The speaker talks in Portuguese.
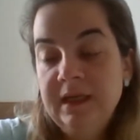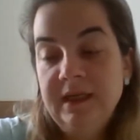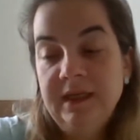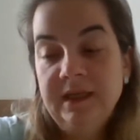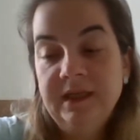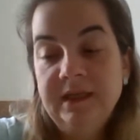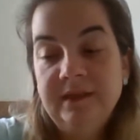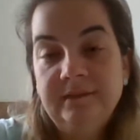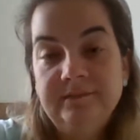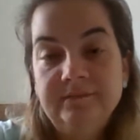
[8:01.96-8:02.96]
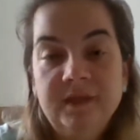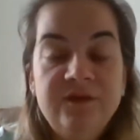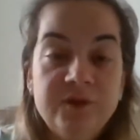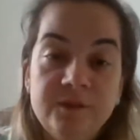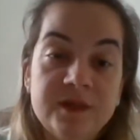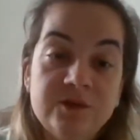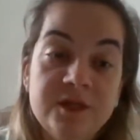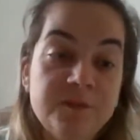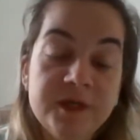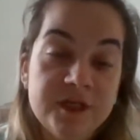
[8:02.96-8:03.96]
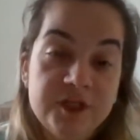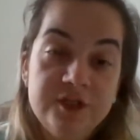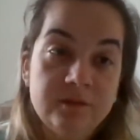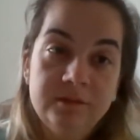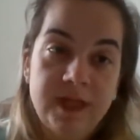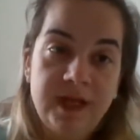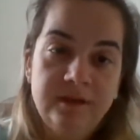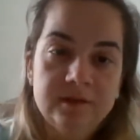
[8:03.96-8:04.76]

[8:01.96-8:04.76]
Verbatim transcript: em informações, porque a gente não tem,